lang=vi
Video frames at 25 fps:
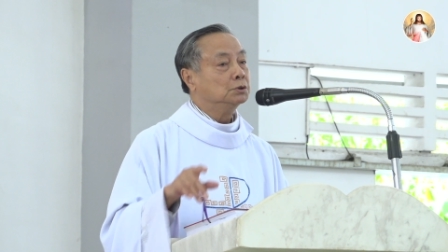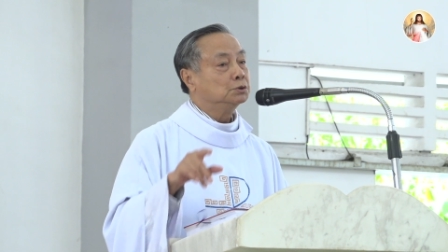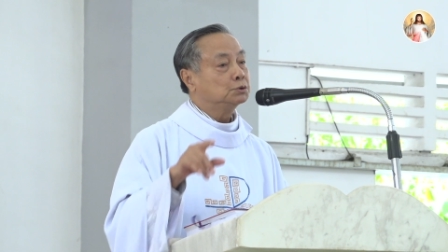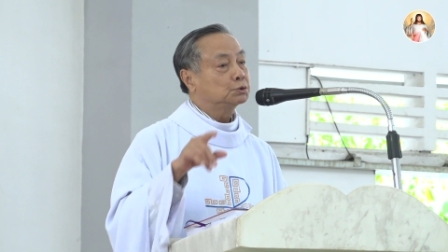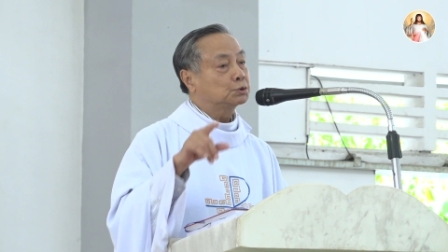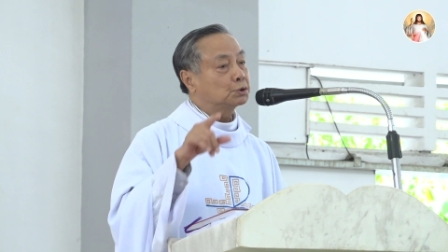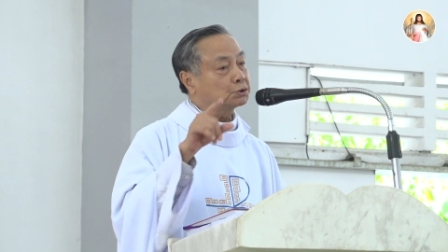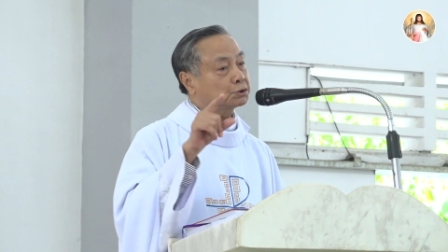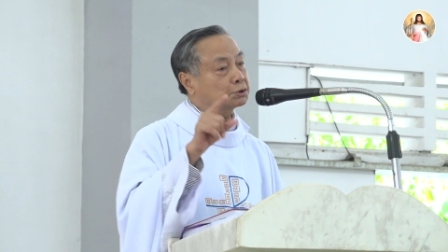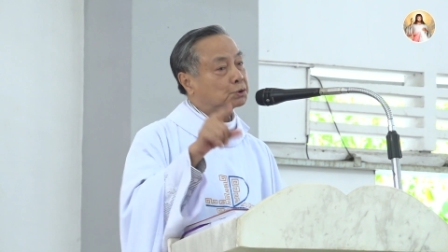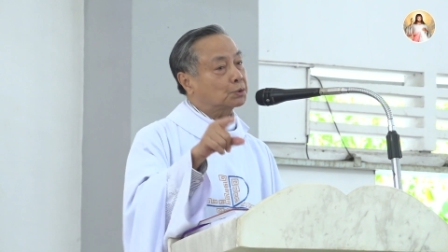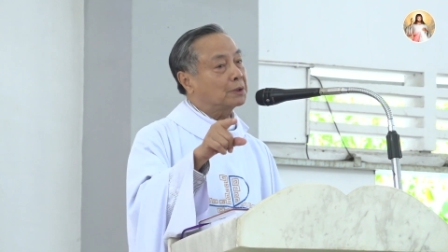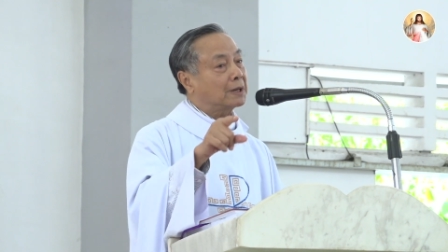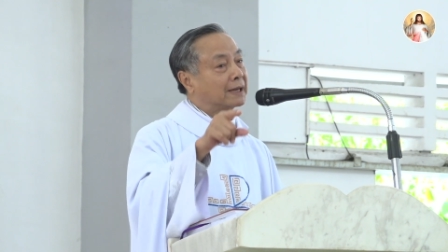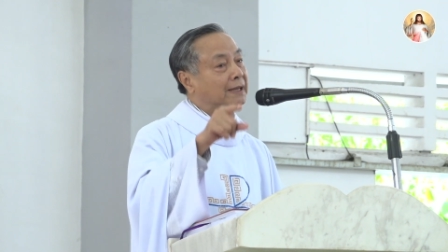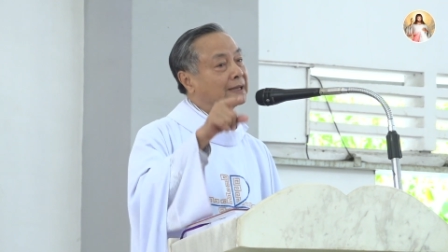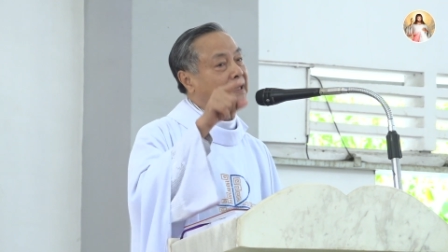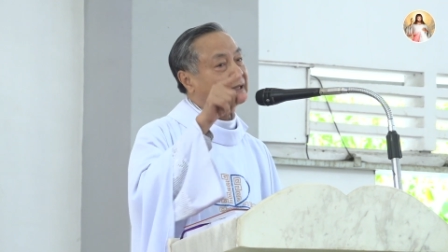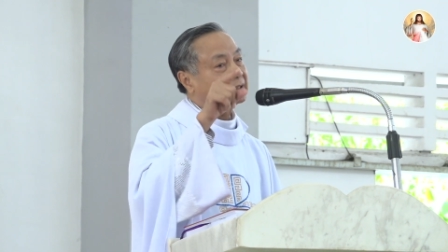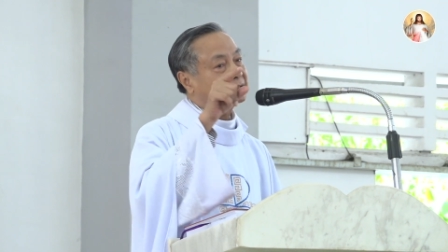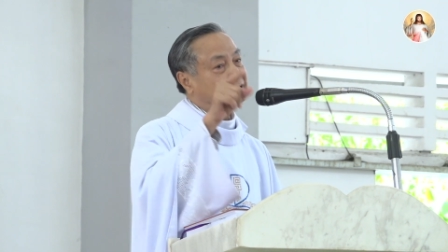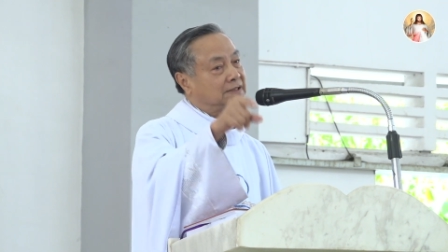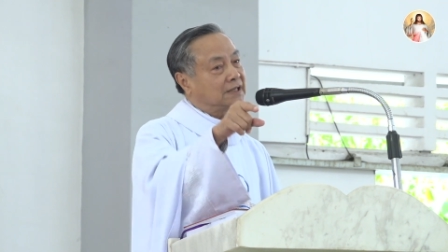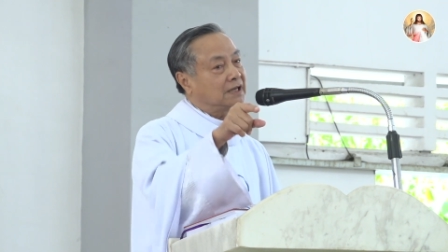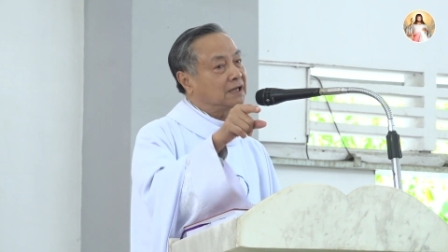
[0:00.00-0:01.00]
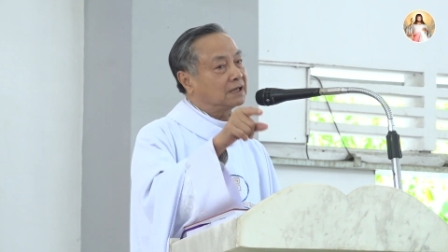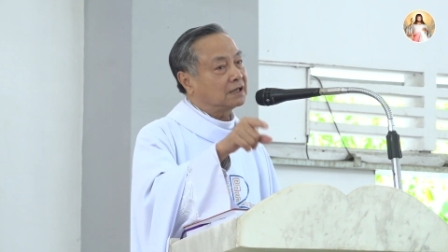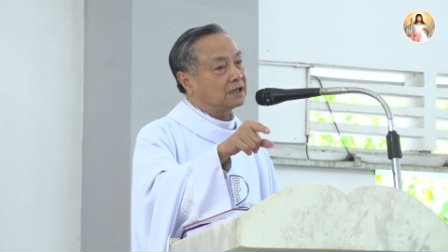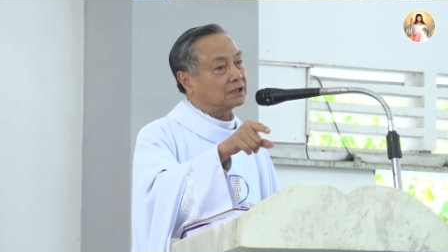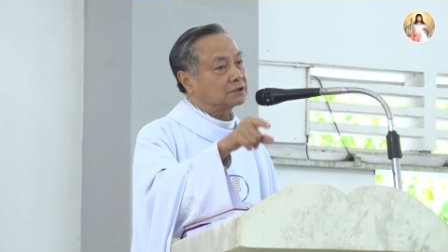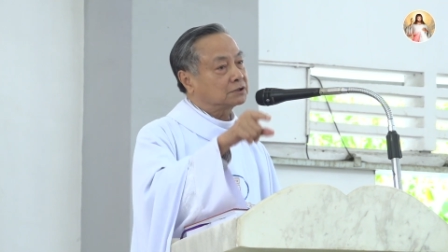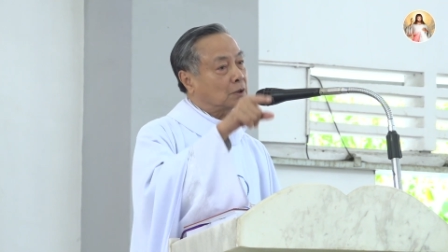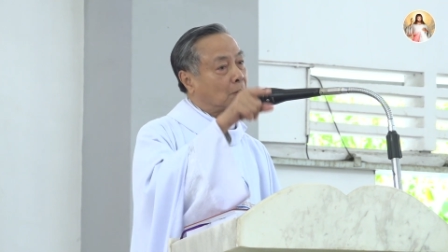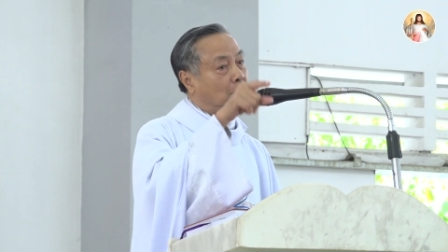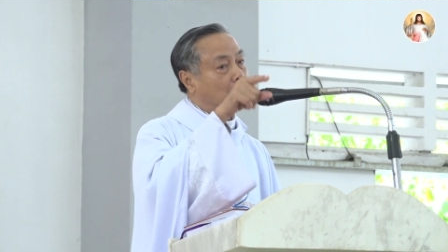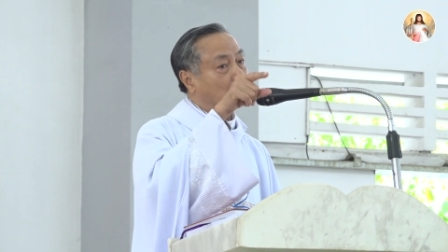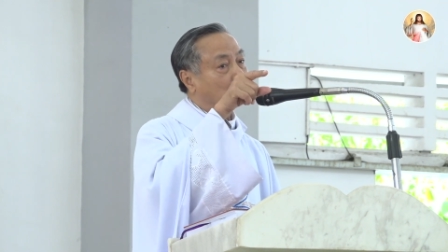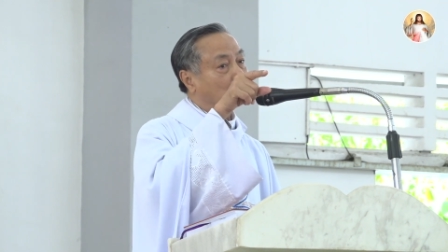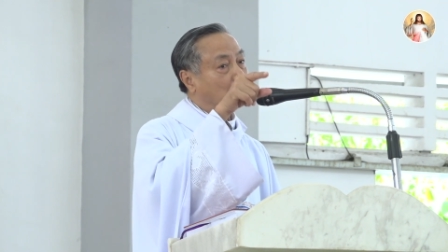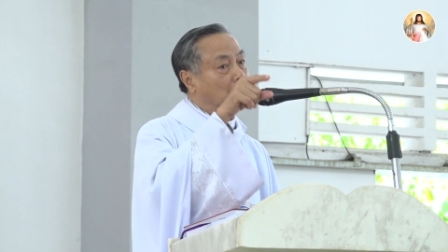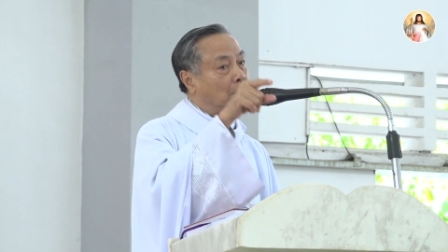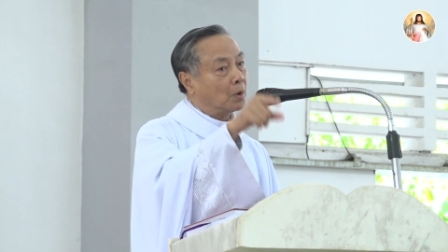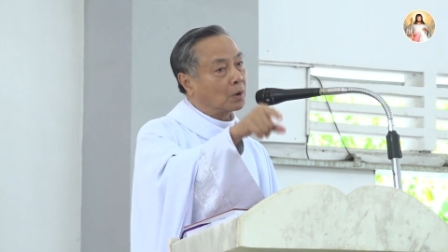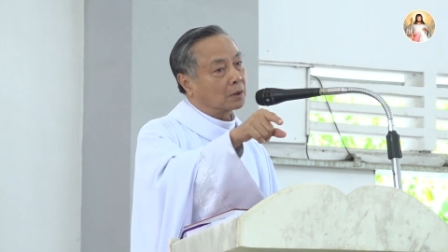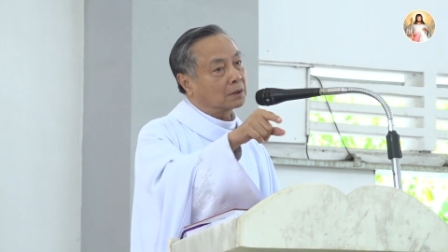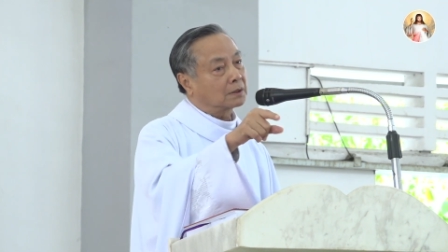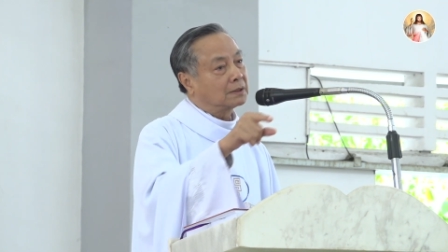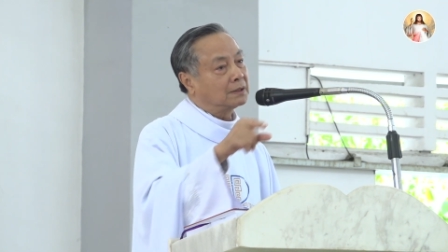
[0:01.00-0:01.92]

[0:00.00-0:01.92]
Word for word: Chúa Giêsu đang hiện diện ở trong một